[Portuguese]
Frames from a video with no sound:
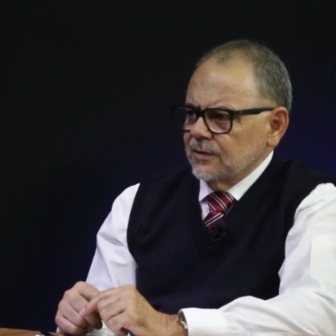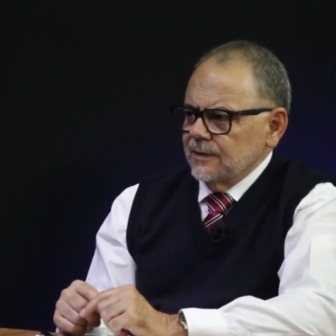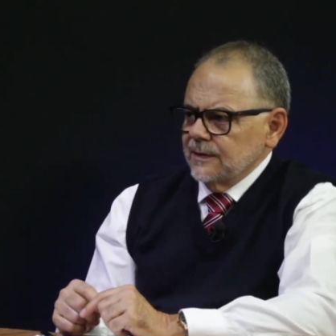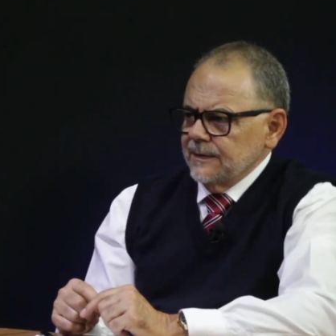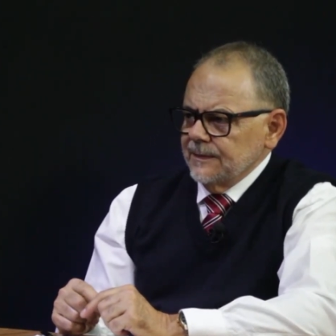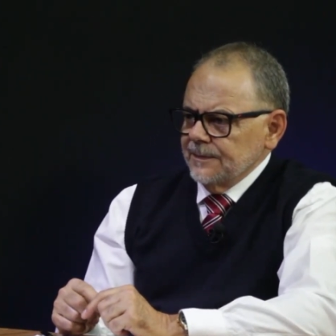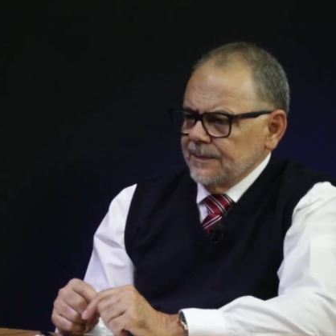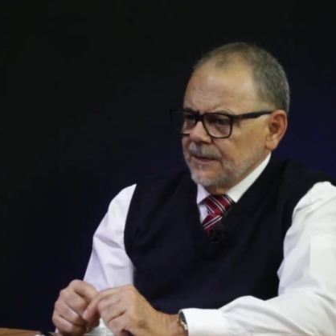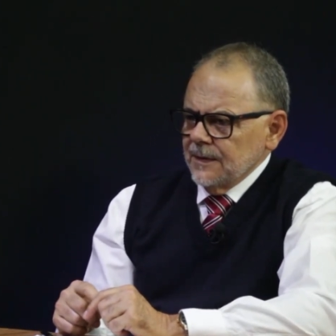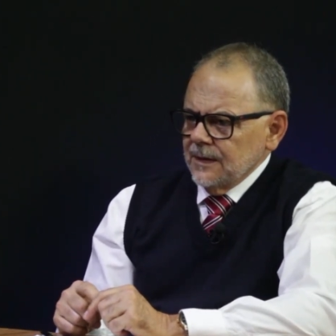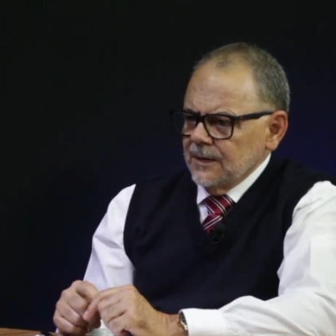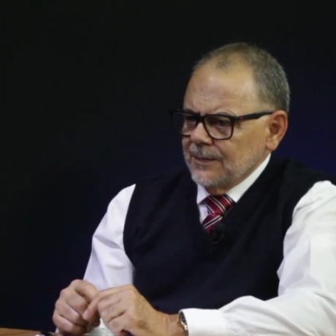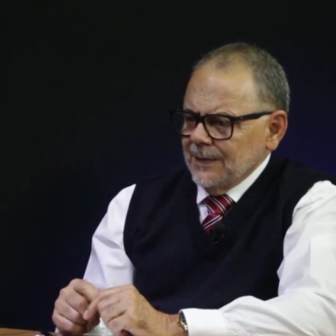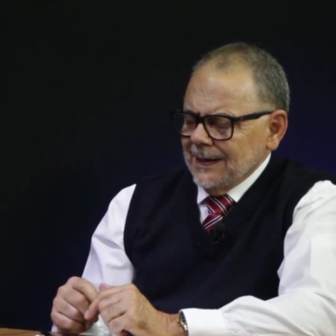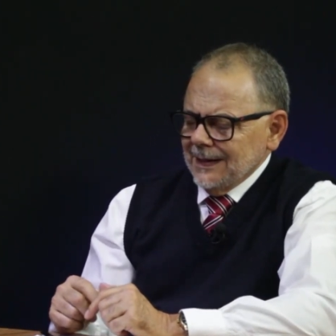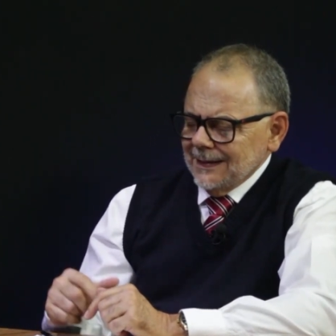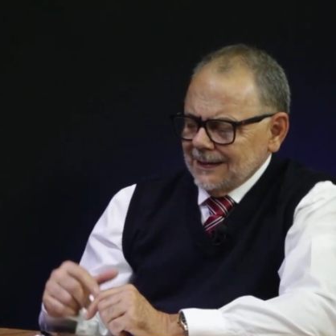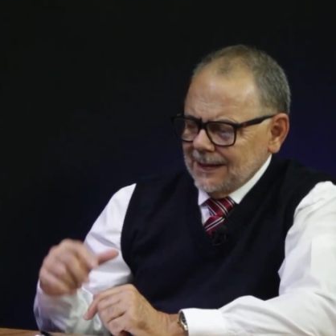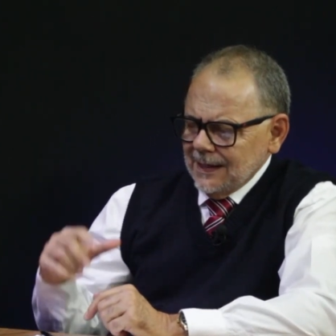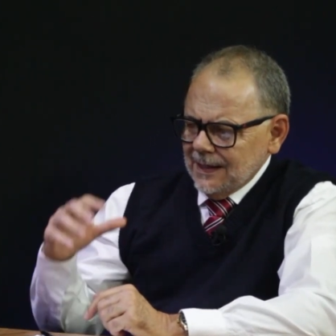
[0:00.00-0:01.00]
Como é
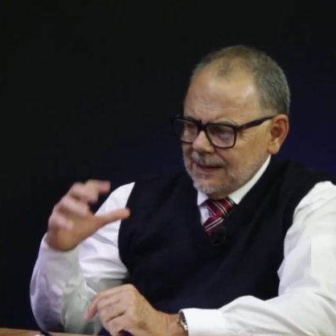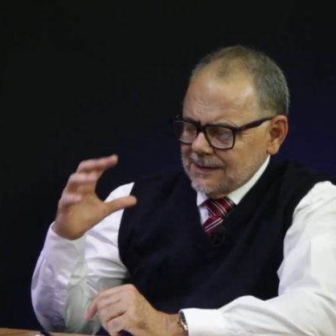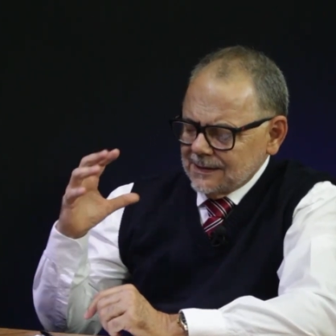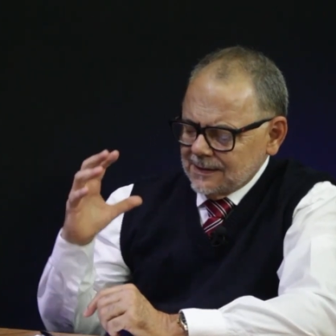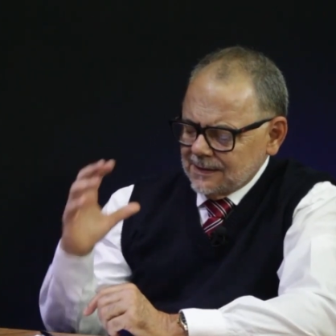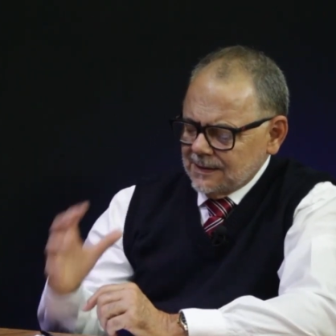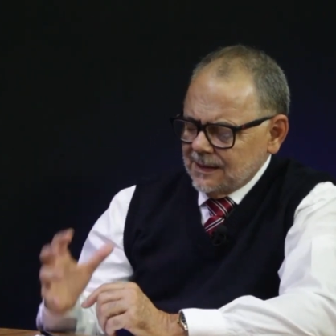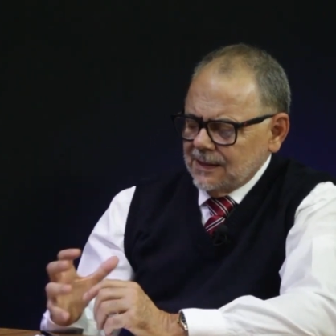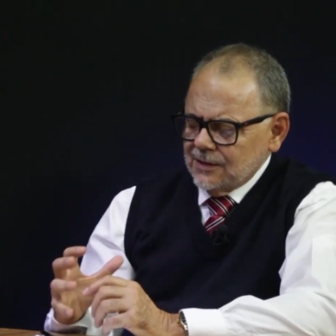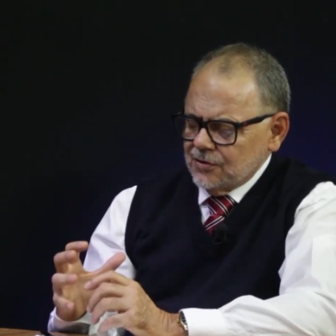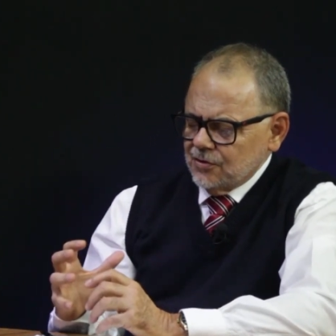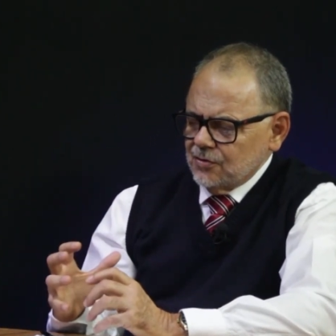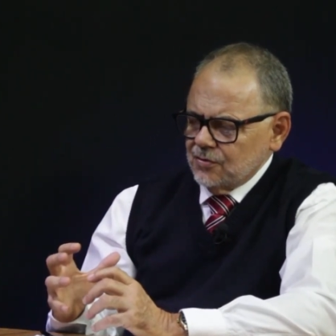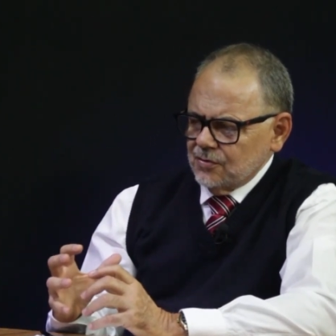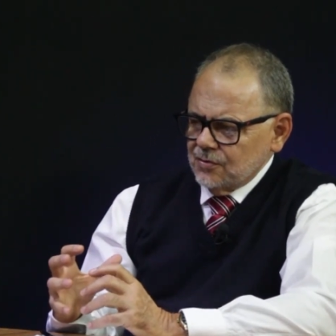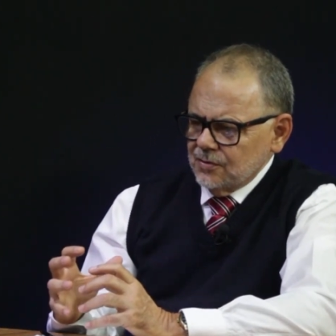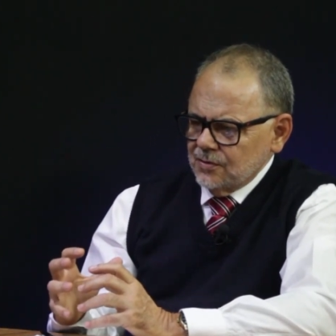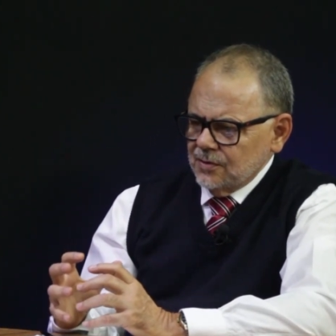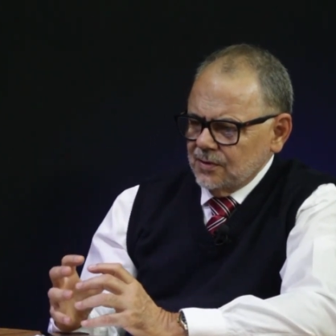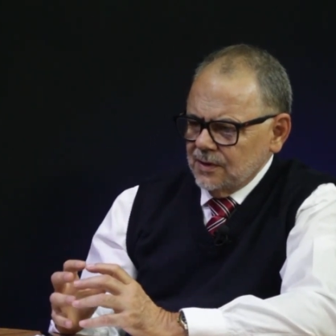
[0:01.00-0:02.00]
que ele tem acesso